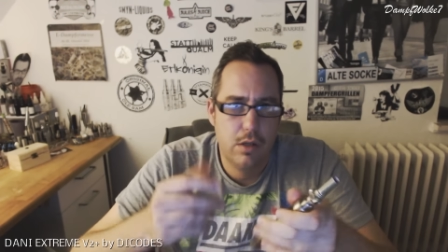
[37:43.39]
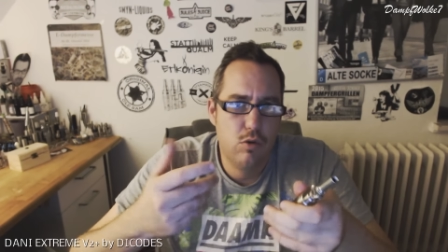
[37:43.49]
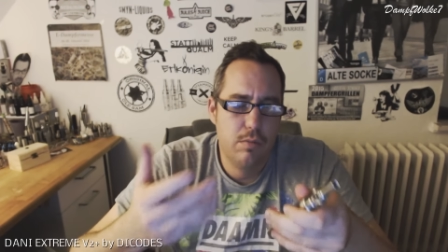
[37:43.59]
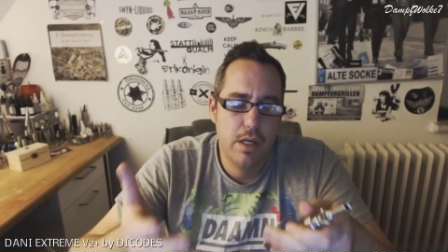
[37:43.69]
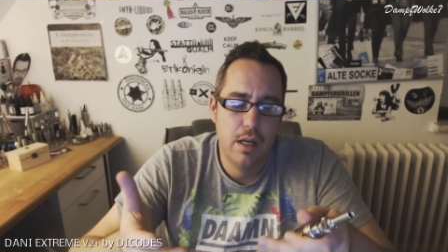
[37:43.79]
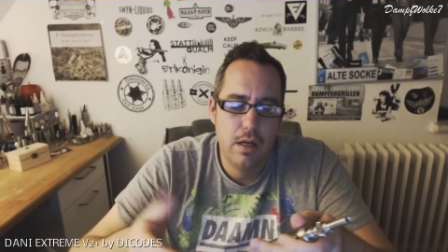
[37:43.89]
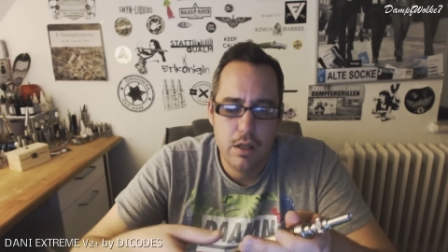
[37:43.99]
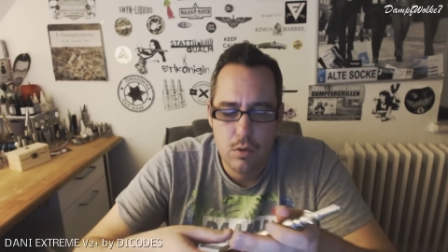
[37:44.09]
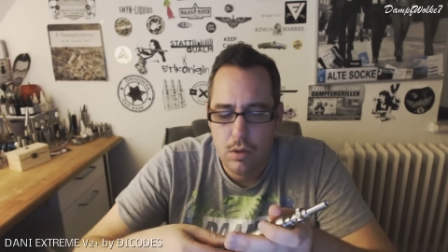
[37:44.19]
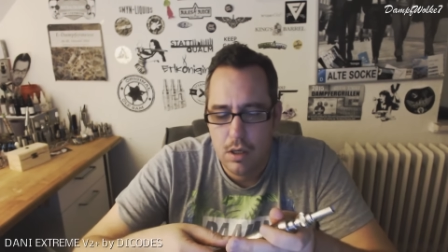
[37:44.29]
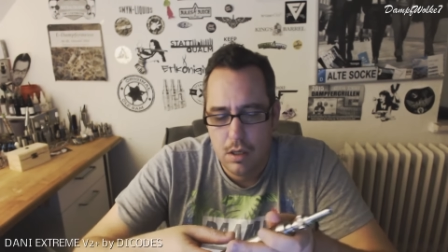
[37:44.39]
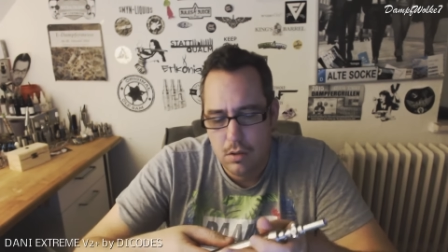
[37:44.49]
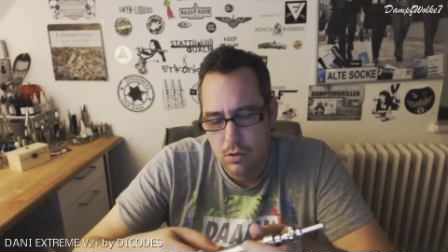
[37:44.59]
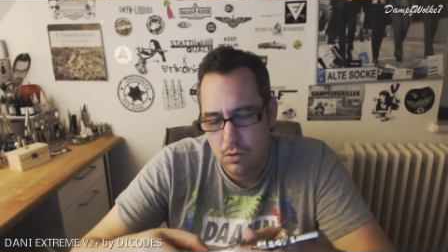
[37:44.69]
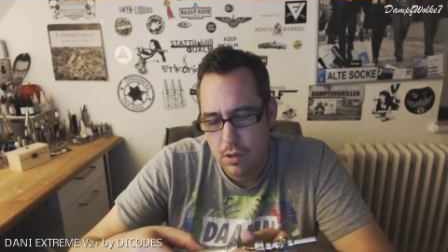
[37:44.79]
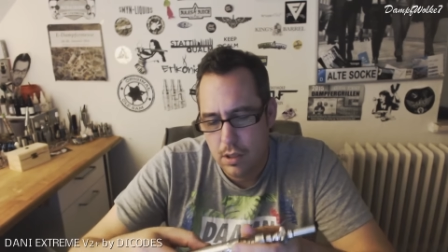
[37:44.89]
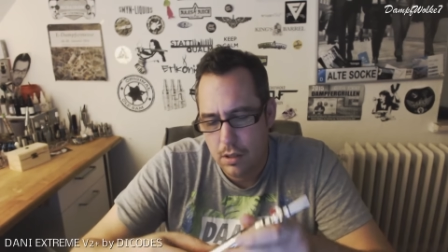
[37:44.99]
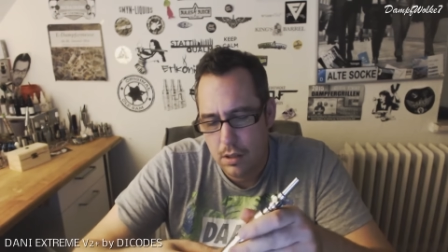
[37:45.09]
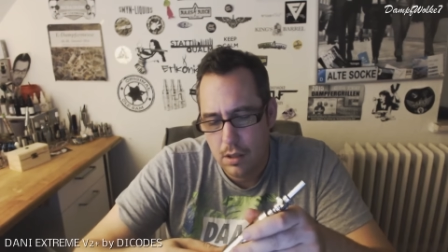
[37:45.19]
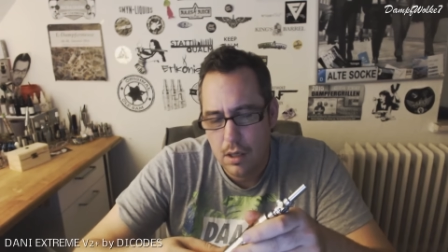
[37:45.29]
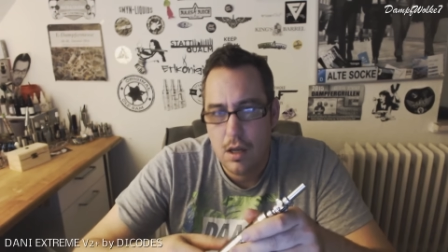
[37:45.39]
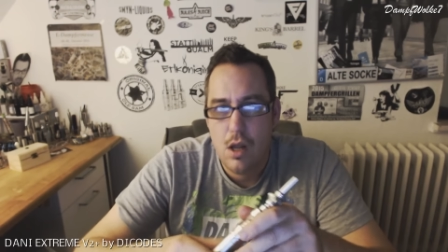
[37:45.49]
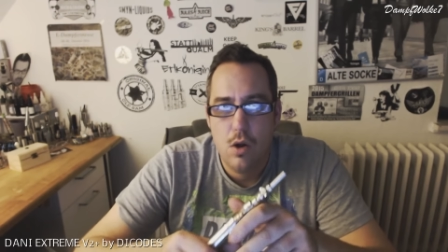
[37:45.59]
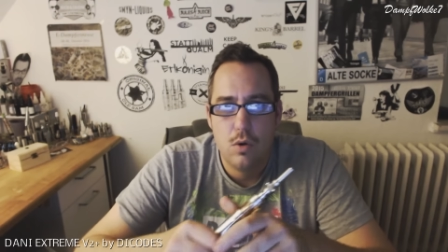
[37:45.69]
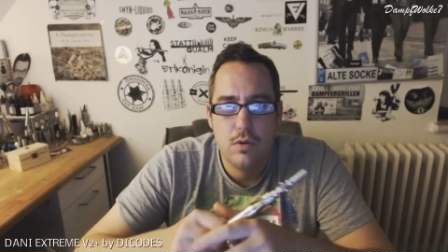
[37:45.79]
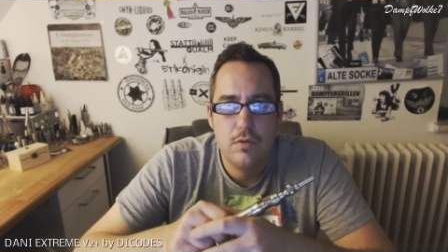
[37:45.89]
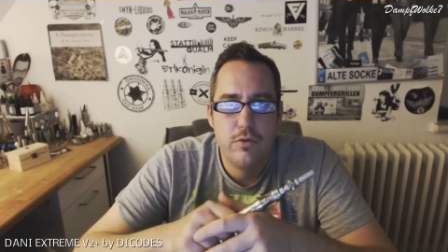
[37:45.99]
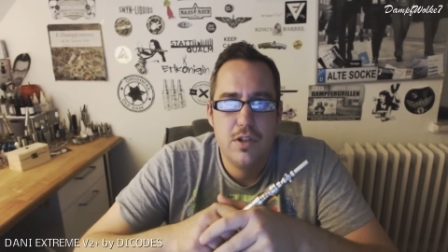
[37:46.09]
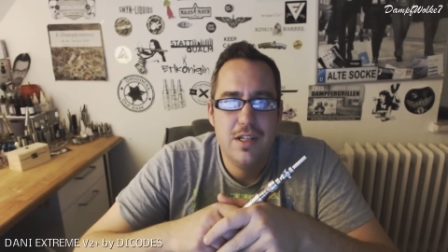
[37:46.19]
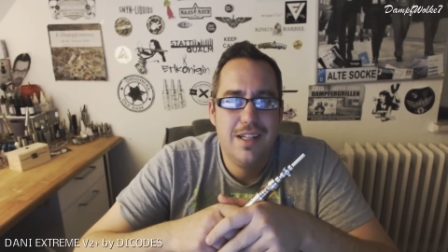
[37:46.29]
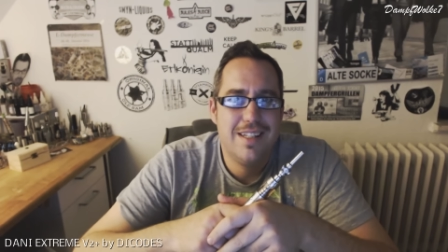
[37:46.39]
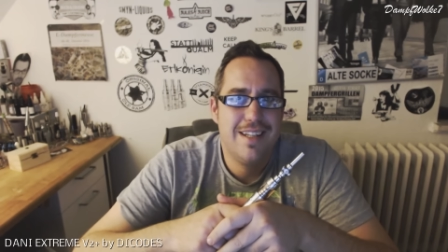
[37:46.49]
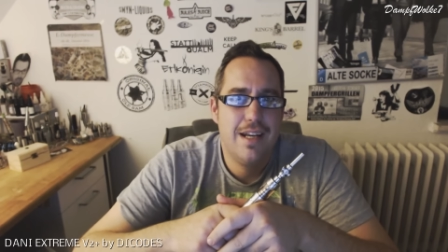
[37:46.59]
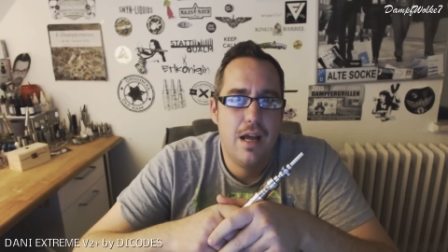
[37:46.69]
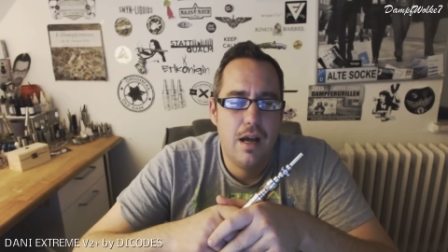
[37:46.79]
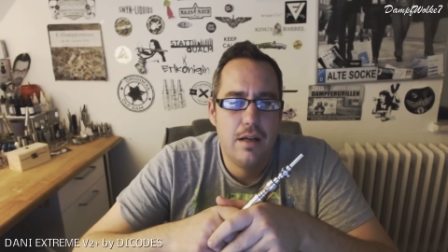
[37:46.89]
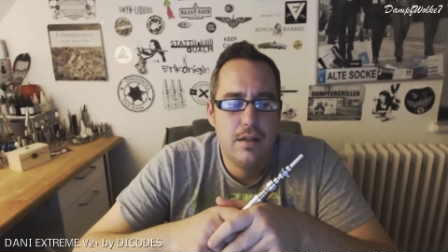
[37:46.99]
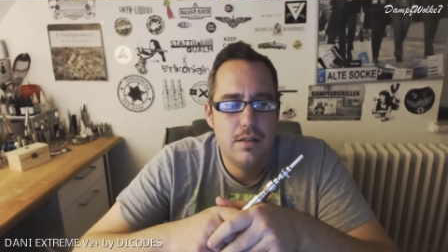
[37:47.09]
Dann guckt man die Anleitung, aha, so, klang, klang, klang, und vollzieht das dann nach.